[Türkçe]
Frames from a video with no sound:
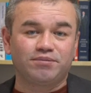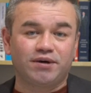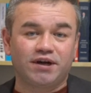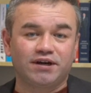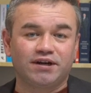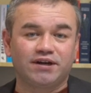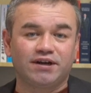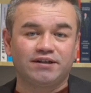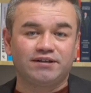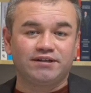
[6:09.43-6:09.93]

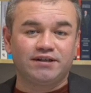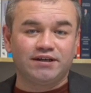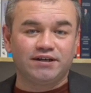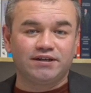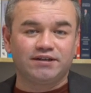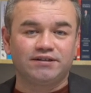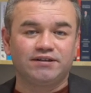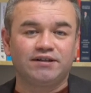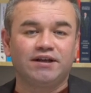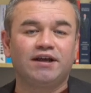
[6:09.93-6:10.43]
Margaret
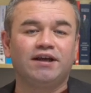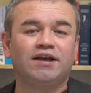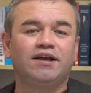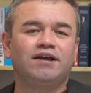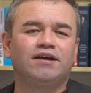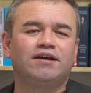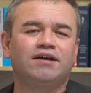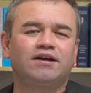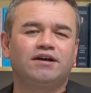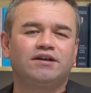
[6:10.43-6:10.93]
Keenan
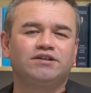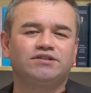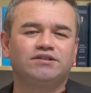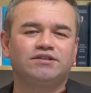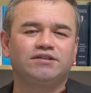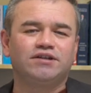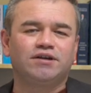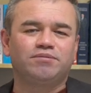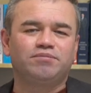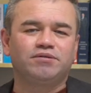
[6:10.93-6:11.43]

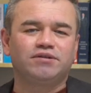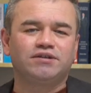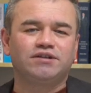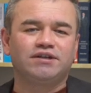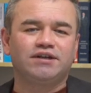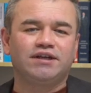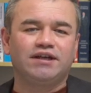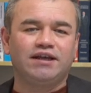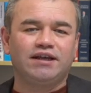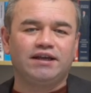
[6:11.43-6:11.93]
aşının
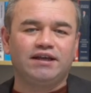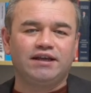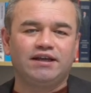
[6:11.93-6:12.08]
yapıldığı